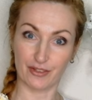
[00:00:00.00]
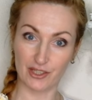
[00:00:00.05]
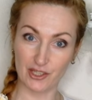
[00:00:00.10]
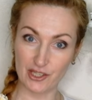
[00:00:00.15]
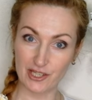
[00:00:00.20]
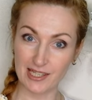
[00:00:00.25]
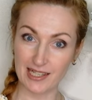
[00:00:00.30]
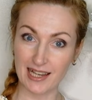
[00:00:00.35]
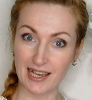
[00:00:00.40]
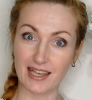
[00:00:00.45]

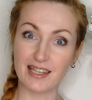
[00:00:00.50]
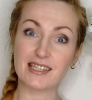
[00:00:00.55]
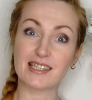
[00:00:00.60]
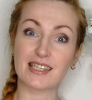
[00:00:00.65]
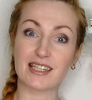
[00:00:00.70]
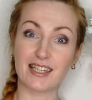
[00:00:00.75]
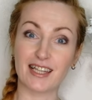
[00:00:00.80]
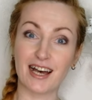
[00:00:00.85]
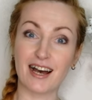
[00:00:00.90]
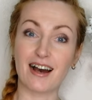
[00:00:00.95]

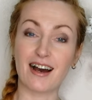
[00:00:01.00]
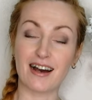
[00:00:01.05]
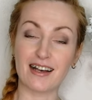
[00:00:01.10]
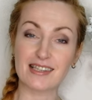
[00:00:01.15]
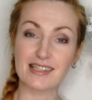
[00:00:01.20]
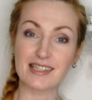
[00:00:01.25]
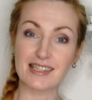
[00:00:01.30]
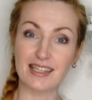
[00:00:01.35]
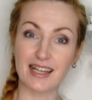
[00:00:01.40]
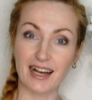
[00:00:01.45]
начисляется на
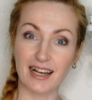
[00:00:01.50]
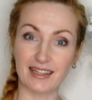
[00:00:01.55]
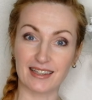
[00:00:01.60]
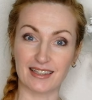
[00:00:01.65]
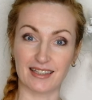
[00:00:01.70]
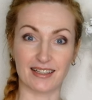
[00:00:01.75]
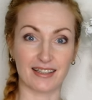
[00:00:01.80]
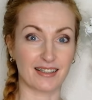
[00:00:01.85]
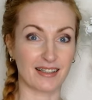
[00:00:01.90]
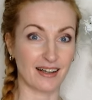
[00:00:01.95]

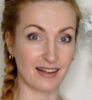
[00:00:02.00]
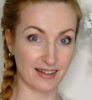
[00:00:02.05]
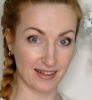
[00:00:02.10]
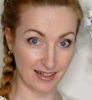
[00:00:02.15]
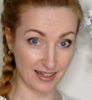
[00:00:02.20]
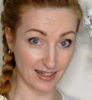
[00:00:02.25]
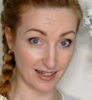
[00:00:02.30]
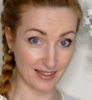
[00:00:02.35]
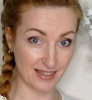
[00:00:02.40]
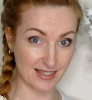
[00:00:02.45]
остаток на
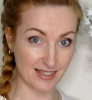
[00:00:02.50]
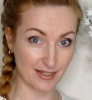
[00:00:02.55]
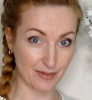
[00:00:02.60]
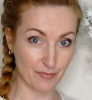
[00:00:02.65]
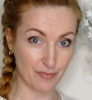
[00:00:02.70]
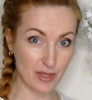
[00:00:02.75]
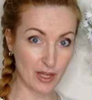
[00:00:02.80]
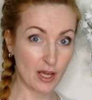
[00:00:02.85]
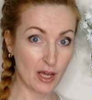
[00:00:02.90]
карте